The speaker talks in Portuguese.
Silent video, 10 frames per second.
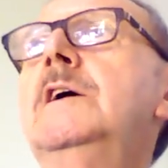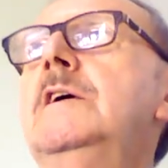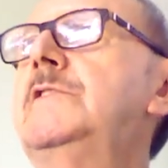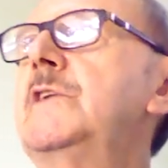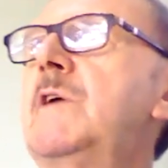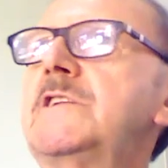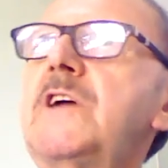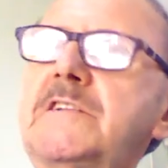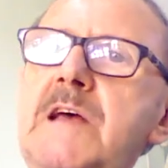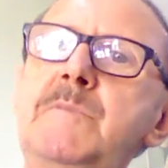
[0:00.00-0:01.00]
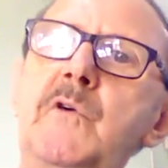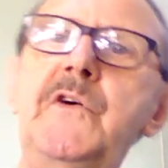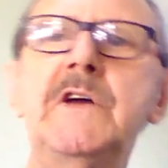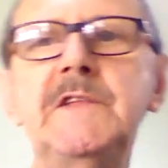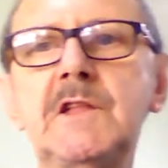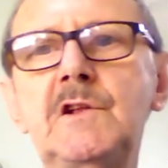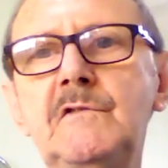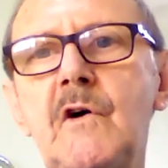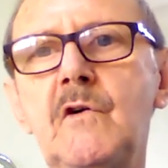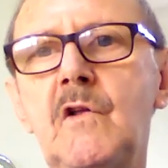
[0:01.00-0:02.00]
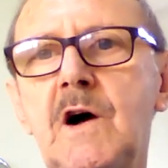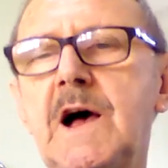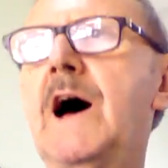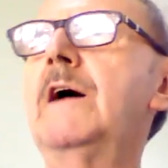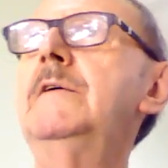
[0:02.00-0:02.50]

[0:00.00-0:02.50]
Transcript: E se eu achar que está me ofendendo, não vou colocar.